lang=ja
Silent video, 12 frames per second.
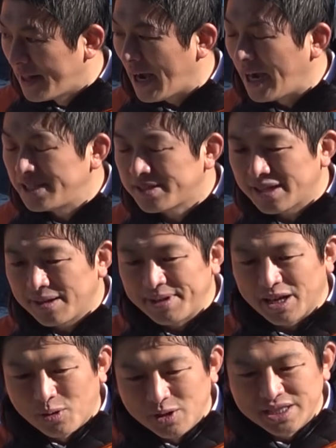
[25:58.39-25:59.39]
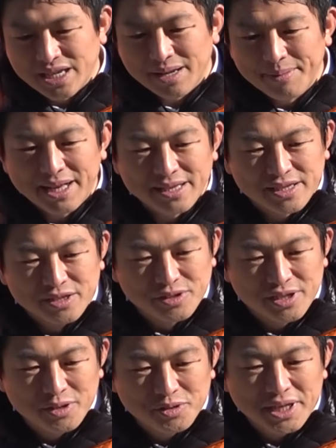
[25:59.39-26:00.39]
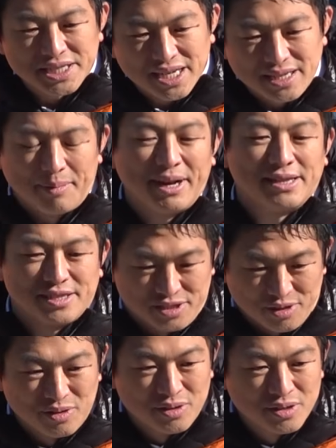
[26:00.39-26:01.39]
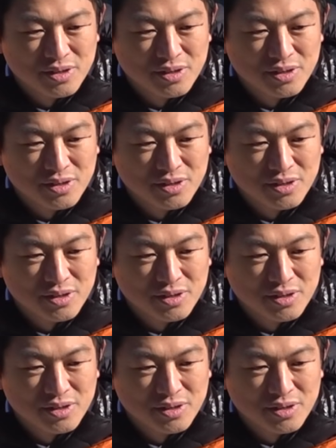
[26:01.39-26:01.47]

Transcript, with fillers: ね、あいつはダメだこいつはダメだって言ってる人たちがダメなんですよ、